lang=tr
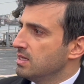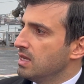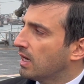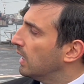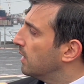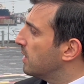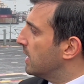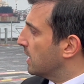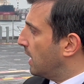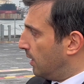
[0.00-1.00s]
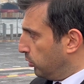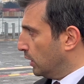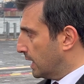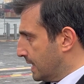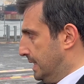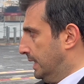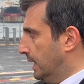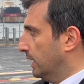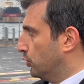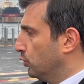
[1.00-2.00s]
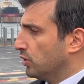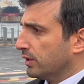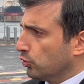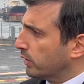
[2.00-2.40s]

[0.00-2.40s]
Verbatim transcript: yakalama kablolarına ihtiyaç duyacak.